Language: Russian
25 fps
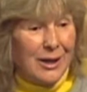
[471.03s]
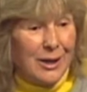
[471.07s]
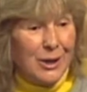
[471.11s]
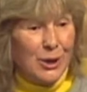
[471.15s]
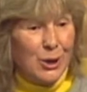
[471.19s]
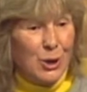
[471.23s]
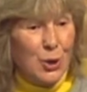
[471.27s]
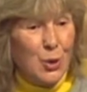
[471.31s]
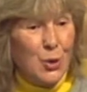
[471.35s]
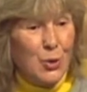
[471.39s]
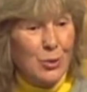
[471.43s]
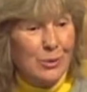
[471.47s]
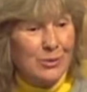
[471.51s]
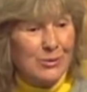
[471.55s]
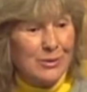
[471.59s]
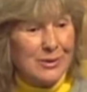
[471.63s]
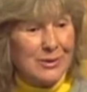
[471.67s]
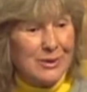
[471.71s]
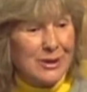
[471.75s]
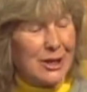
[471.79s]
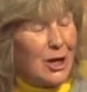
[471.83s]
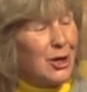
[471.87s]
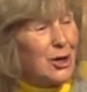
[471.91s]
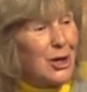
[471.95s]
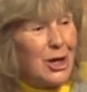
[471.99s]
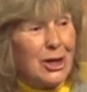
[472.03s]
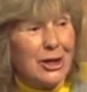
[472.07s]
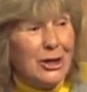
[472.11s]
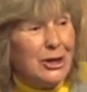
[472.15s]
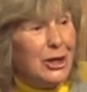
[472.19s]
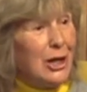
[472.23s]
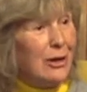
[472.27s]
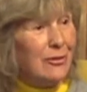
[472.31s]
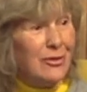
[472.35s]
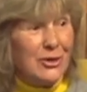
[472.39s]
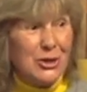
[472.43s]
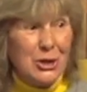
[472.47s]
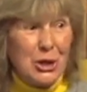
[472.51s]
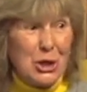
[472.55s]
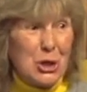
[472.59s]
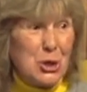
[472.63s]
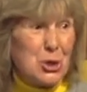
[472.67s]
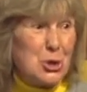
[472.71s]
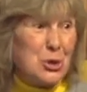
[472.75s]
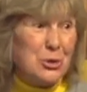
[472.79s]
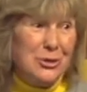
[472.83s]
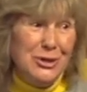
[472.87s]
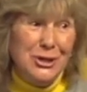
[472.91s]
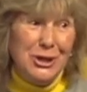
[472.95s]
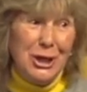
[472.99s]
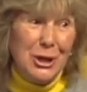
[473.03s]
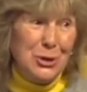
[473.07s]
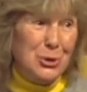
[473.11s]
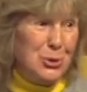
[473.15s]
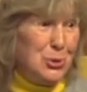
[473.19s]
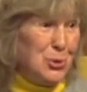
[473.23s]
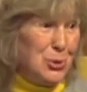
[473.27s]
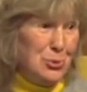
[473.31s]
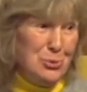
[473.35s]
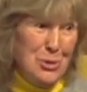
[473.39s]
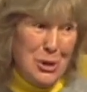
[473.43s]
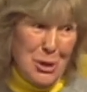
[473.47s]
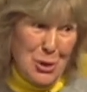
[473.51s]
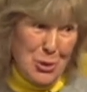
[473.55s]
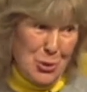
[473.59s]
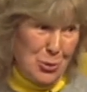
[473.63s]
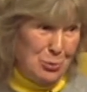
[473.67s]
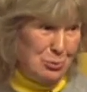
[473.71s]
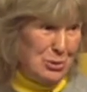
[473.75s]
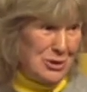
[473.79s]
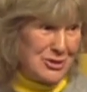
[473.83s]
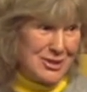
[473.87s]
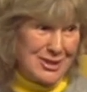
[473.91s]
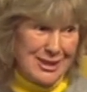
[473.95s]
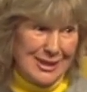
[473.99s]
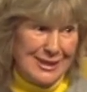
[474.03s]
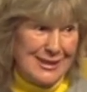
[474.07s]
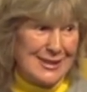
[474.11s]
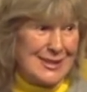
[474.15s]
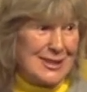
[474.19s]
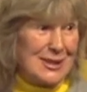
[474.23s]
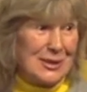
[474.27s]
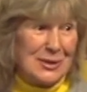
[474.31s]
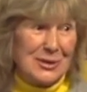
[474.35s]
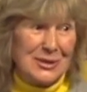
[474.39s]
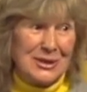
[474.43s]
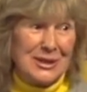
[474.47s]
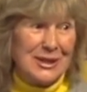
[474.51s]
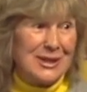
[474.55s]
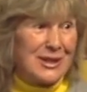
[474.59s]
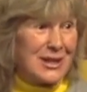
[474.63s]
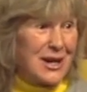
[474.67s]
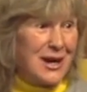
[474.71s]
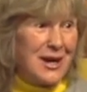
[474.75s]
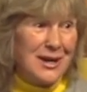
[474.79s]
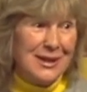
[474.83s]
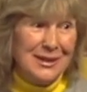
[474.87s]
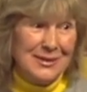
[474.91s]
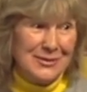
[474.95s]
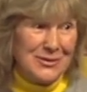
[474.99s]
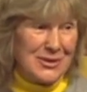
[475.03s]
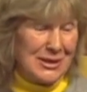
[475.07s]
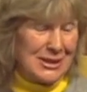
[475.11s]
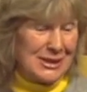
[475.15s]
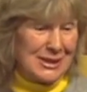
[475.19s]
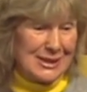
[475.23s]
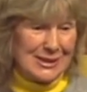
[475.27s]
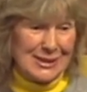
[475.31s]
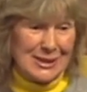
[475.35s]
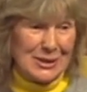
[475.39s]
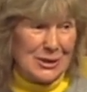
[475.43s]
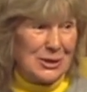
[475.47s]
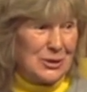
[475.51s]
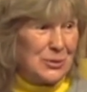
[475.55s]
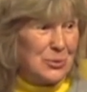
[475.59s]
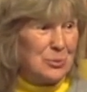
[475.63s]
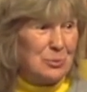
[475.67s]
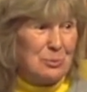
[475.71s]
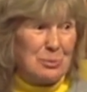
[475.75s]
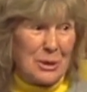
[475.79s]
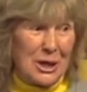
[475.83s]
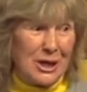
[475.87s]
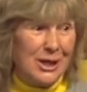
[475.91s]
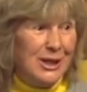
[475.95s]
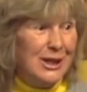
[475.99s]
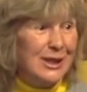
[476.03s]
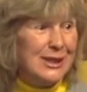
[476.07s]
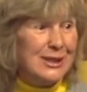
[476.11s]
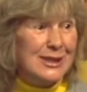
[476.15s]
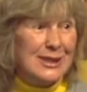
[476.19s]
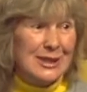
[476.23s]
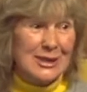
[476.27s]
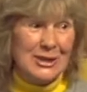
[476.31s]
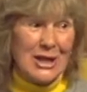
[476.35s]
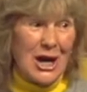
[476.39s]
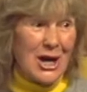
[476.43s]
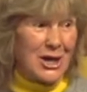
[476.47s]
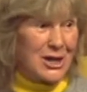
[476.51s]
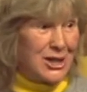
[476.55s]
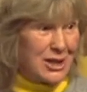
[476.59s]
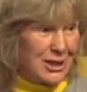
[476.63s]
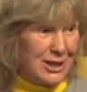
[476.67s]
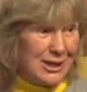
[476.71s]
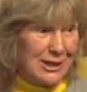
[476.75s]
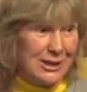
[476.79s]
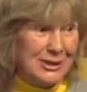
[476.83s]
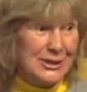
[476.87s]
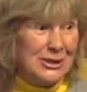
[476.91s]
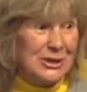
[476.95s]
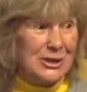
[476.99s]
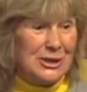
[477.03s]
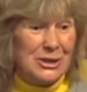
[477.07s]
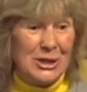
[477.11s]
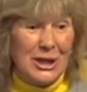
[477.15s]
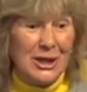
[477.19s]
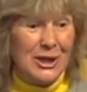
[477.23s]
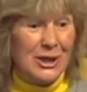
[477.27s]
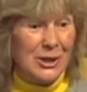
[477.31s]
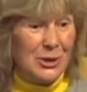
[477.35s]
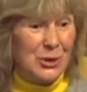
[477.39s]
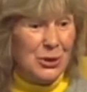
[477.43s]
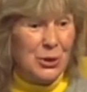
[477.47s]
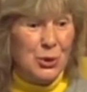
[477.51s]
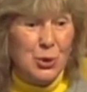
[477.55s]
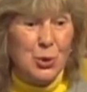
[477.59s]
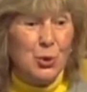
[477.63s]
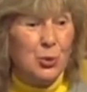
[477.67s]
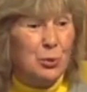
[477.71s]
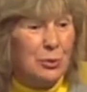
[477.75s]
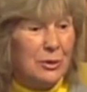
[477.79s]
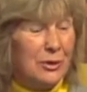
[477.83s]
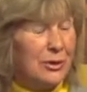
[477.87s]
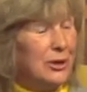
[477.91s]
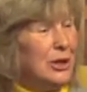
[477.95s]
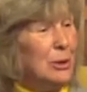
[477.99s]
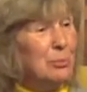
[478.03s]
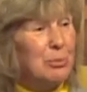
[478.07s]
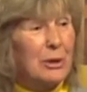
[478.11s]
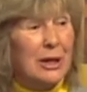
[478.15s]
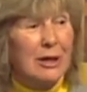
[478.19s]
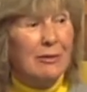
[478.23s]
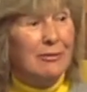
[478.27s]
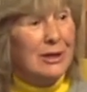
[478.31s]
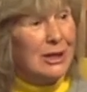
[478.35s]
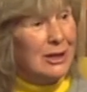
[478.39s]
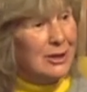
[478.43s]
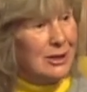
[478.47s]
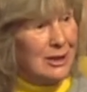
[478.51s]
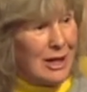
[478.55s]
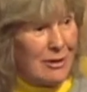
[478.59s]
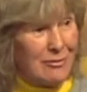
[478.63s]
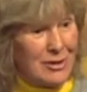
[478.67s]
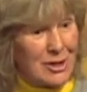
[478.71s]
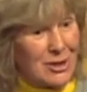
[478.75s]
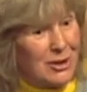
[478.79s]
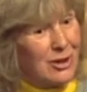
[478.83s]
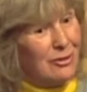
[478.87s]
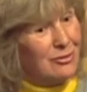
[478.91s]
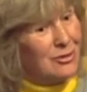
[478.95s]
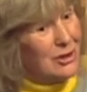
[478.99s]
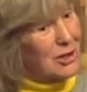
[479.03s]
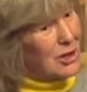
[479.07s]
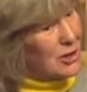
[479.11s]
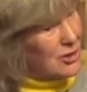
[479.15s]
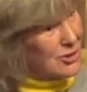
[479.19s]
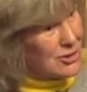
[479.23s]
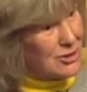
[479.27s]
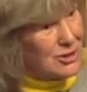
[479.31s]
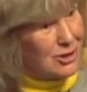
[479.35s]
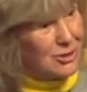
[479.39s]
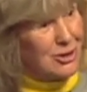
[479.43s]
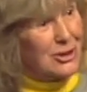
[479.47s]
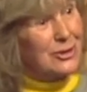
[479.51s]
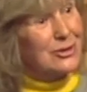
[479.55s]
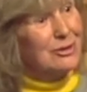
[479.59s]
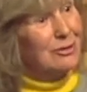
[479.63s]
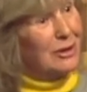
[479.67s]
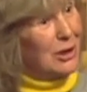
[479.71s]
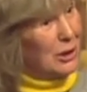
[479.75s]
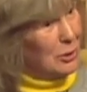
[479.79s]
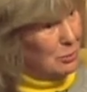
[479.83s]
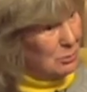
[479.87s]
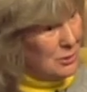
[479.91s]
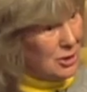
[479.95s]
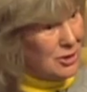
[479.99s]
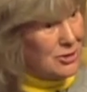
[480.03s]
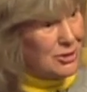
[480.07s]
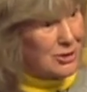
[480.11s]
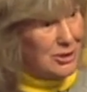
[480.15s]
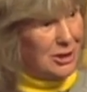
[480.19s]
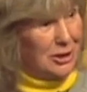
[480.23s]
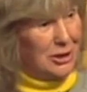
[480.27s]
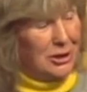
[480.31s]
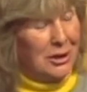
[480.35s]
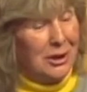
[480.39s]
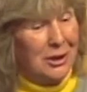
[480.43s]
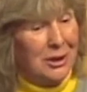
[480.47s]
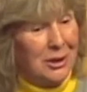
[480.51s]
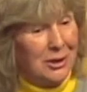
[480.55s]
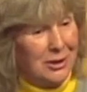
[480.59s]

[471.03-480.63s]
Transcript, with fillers: Но так как я, я, я не умею писать э, гран, этот, э, проекты на грант, я не, неправильно, наверное, выразила свои мысли